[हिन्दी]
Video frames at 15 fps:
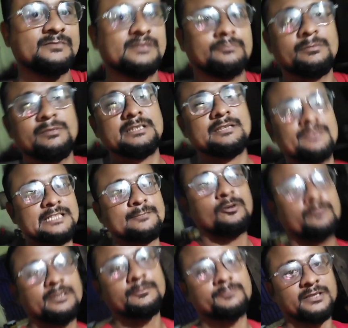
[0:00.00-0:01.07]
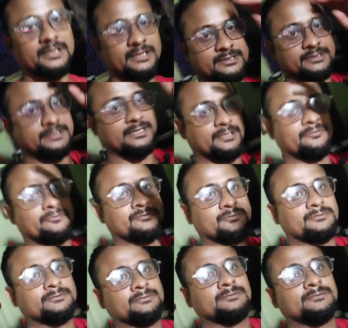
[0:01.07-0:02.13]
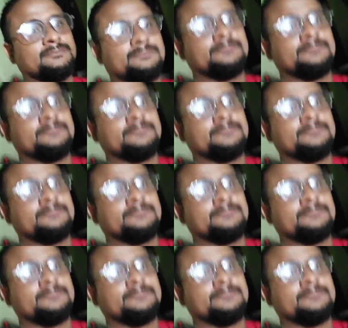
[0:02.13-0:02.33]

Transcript: जरूर करिएगा तब तक के फिर मिलते हैं जय